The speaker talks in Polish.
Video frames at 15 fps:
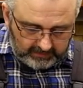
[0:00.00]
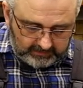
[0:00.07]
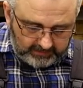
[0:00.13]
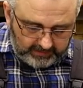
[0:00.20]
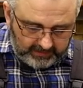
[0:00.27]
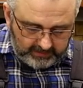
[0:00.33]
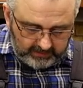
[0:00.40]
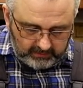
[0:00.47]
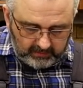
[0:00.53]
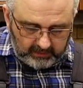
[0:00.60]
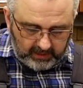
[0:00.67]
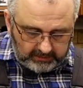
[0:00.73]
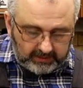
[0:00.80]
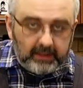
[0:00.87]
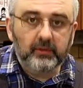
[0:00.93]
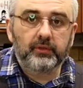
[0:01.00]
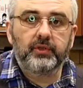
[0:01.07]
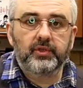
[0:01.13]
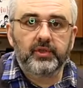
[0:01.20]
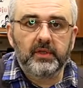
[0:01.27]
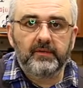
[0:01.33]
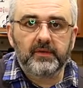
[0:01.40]
T,
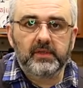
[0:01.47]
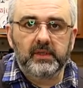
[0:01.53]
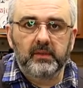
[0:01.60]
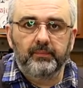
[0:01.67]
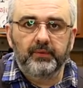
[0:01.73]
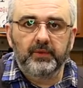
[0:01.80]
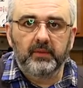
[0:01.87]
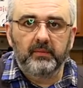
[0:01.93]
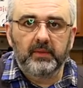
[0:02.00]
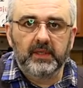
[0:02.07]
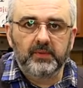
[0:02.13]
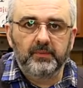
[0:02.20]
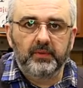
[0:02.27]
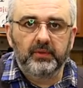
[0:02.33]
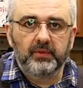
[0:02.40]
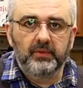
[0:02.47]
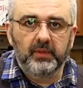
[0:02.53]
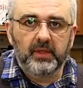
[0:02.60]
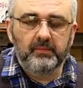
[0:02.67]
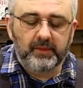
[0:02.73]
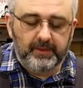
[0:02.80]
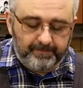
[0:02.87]
analogicznie występują, lecz pod
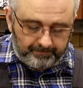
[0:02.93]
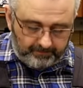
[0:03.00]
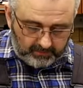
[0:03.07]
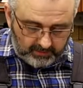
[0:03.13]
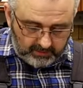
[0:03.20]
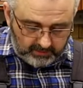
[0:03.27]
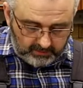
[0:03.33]
innymi e,